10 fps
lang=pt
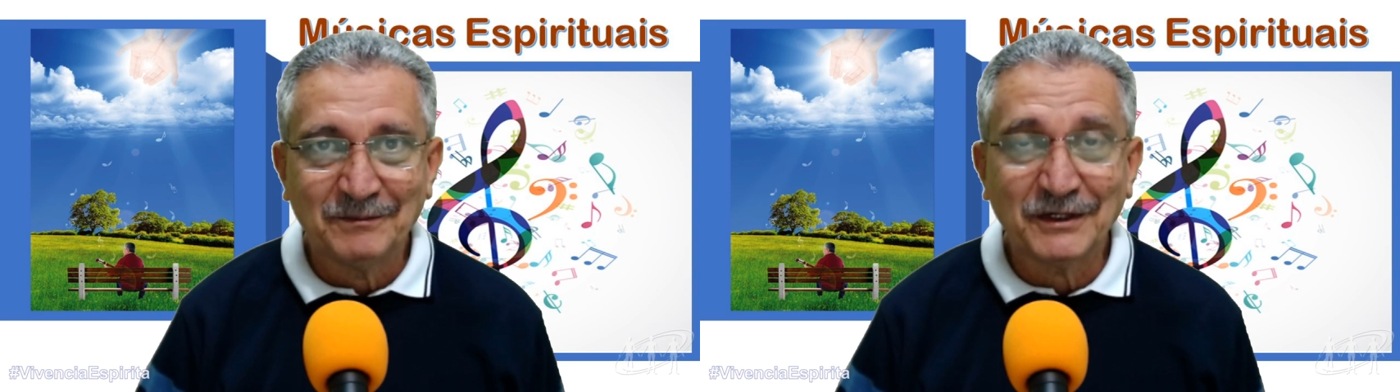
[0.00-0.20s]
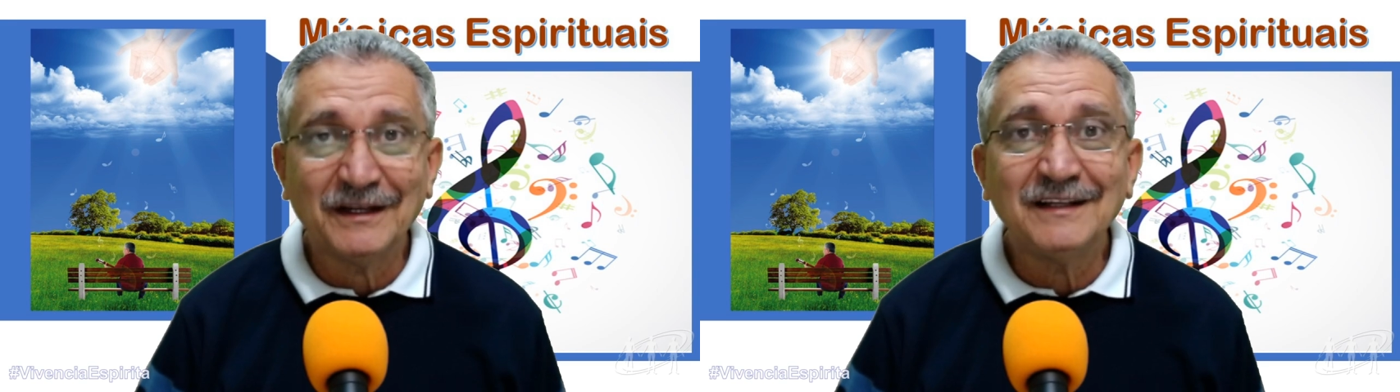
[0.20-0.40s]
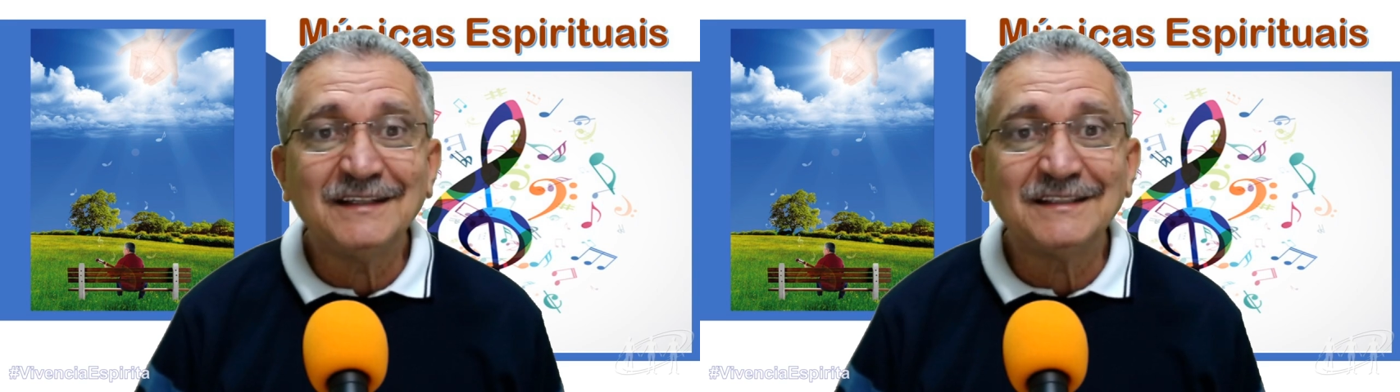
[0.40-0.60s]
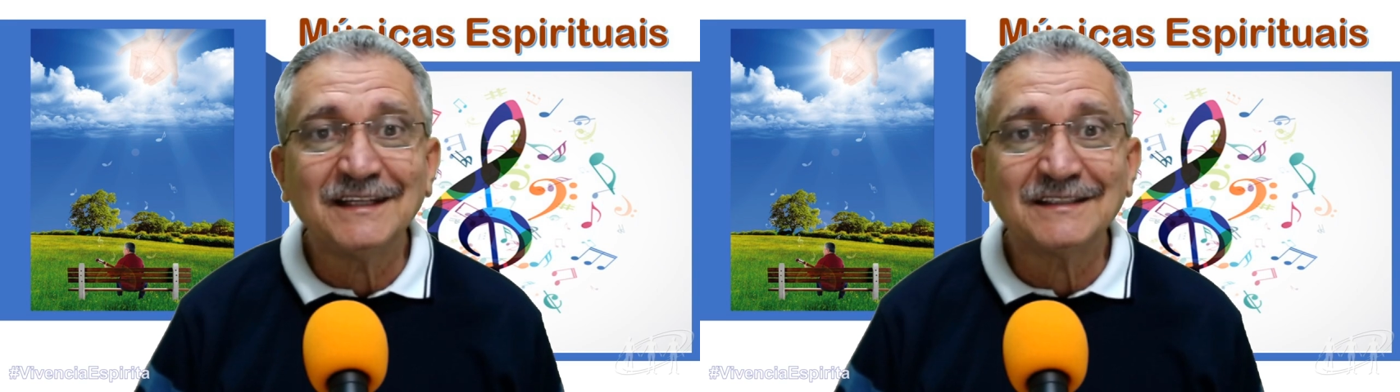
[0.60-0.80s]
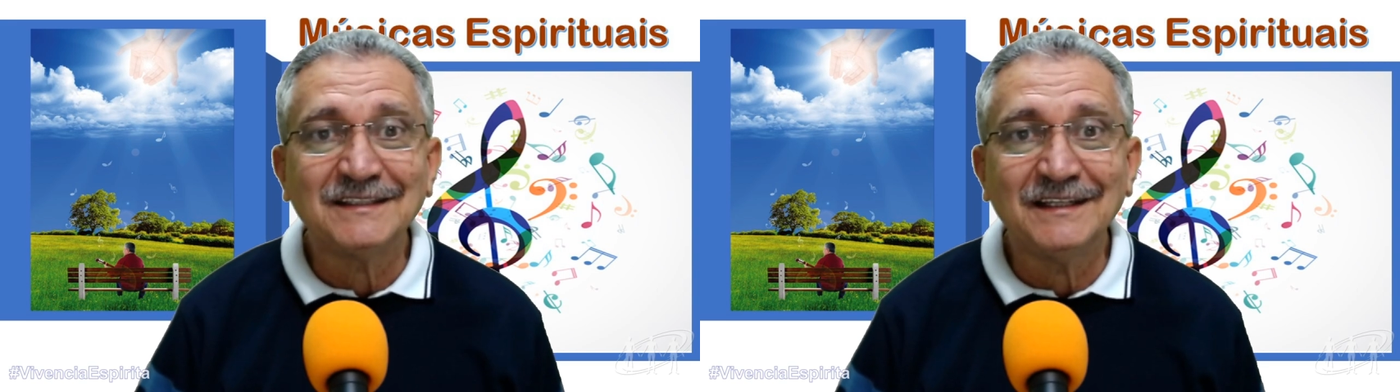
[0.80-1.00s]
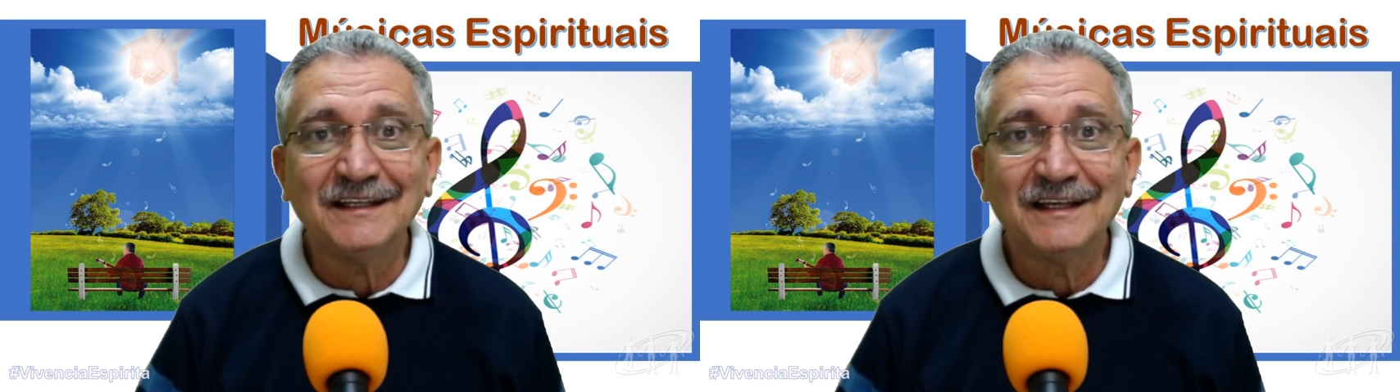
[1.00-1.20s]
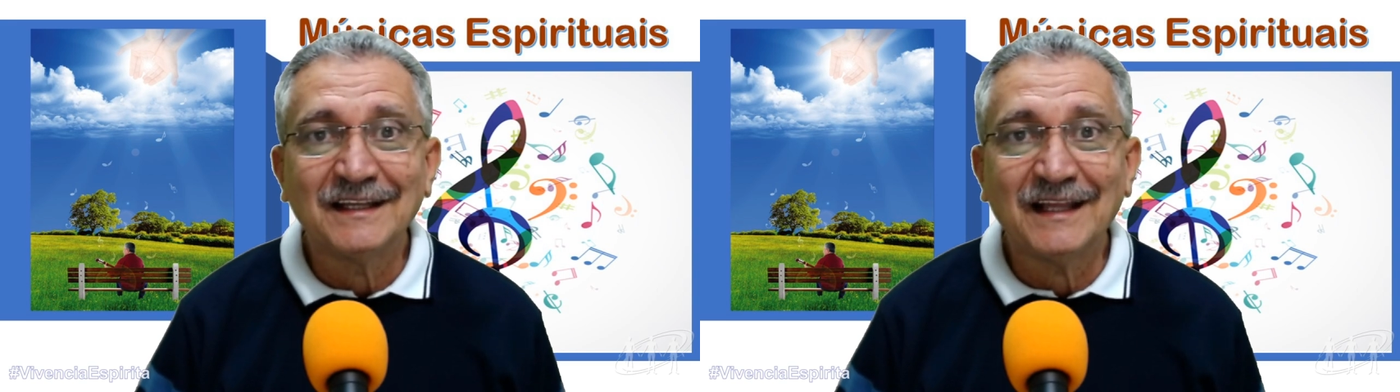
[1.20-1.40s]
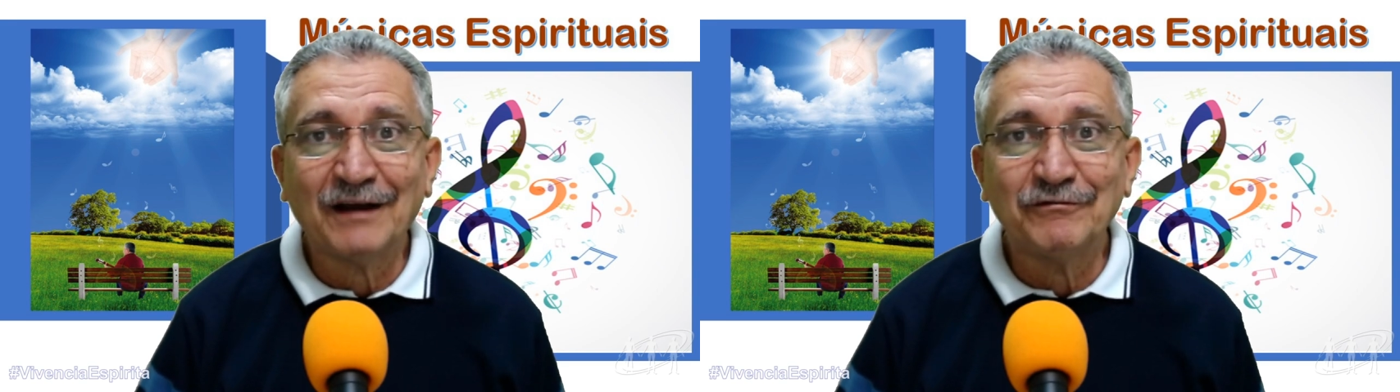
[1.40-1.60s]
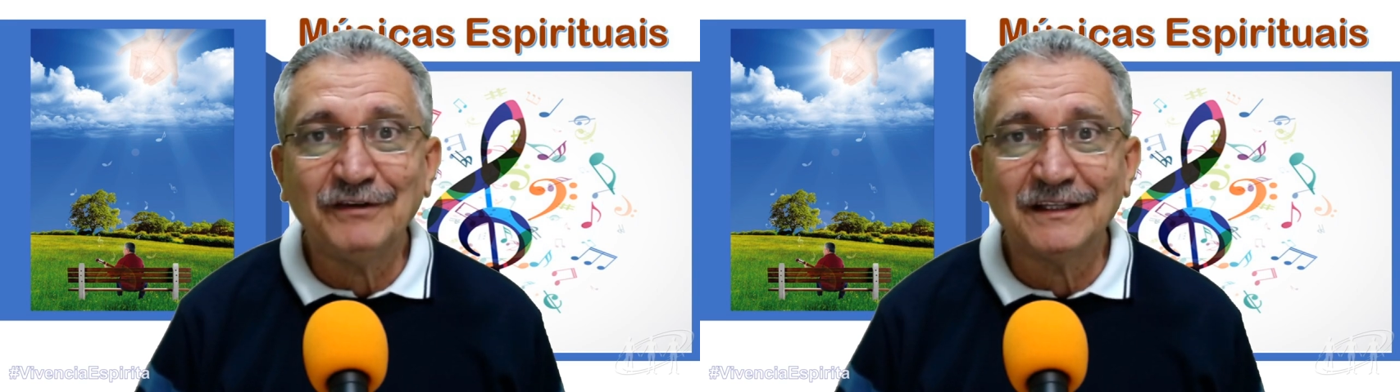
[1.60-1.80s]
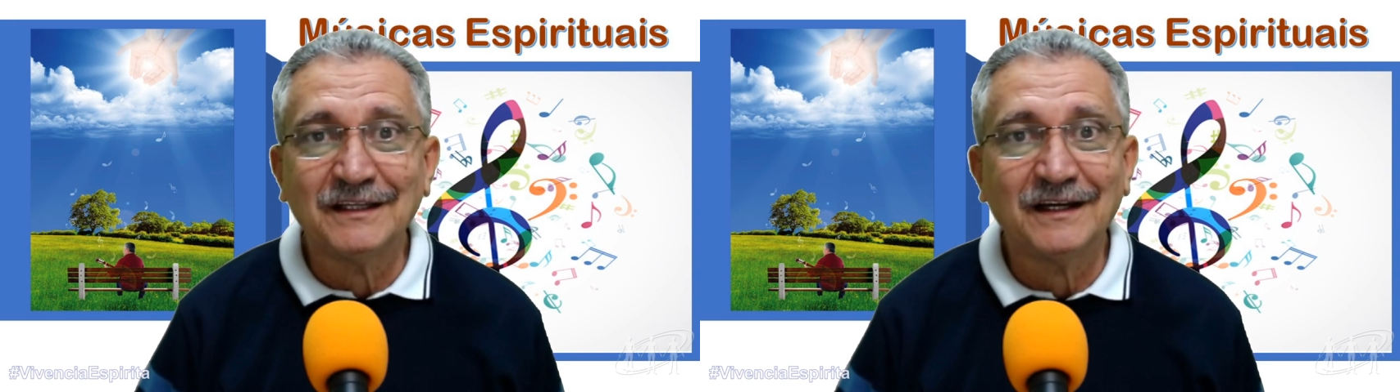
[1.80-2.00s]
Porque ele dizia assim: na
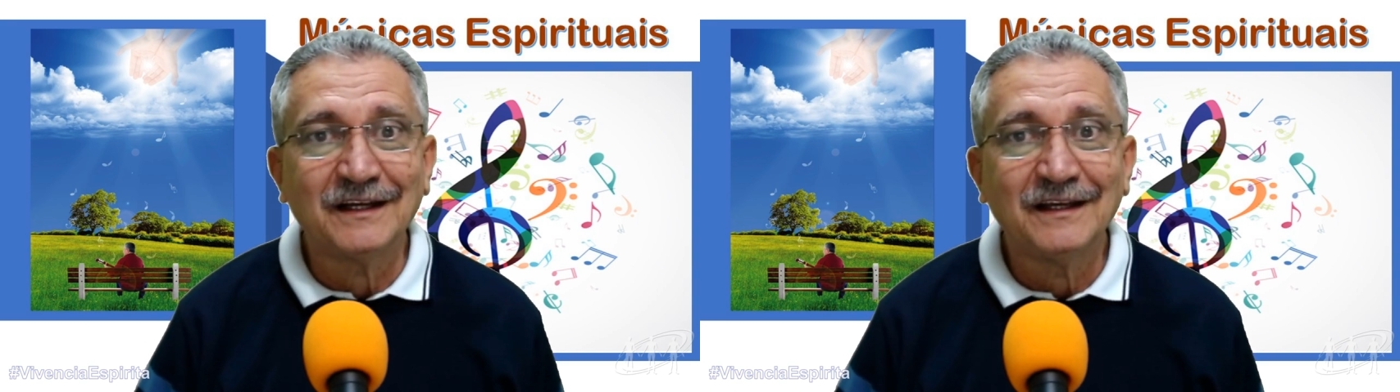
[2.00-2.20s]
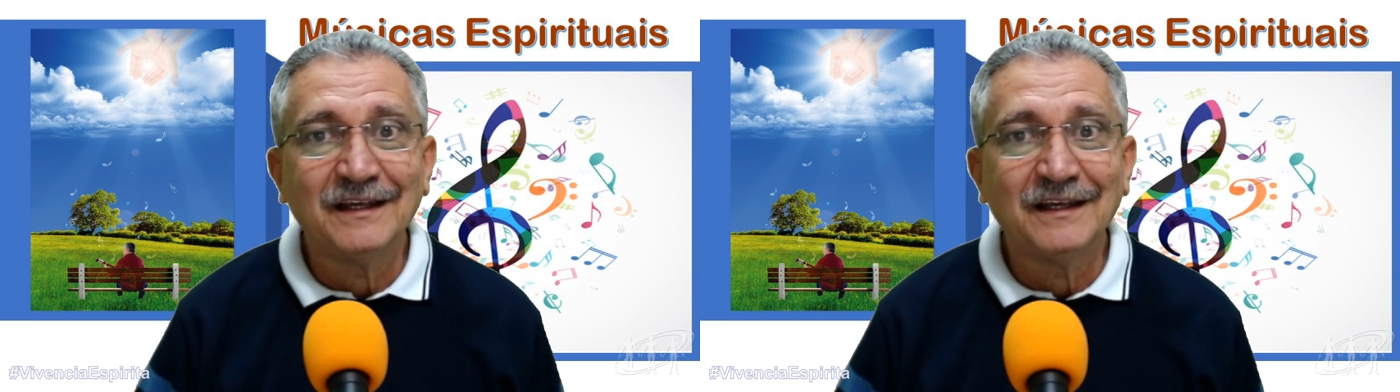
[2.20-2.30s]
vida,